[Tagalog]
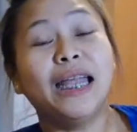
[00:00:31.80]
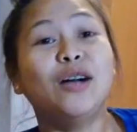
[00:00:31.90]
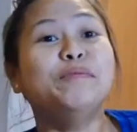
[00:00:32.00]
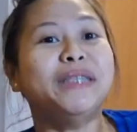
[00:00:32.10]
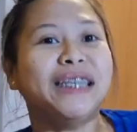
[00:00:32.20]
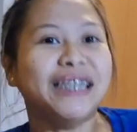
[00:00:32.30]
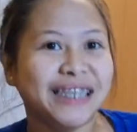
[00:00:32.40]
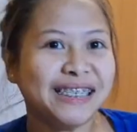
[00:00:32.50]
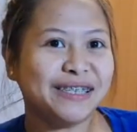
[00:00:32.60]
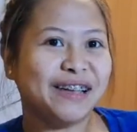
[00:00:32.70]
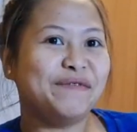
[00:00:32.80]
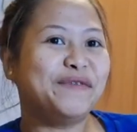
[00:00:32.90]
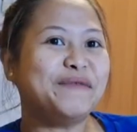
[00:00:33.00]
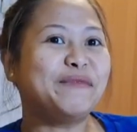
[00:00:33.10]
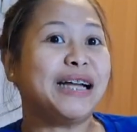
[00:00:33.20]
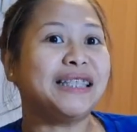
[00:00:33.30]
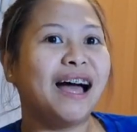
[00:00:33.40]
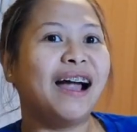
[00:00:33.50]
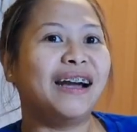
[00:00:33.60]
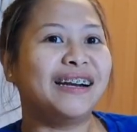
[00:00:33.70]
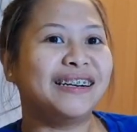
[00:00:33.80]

Galing ako Middle East. I'm wow. from Qatar.